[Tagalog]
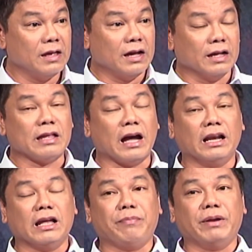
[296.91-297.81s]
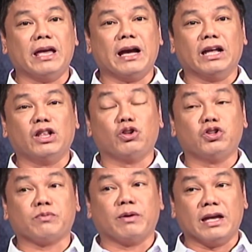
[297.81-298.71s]
At dahil nga pinayagan niya
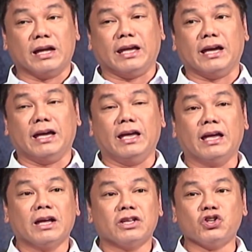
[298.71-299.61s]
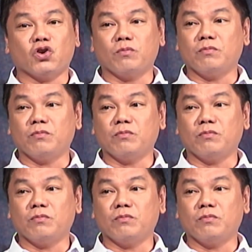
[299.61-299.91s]
Diyos mangyari kay Job,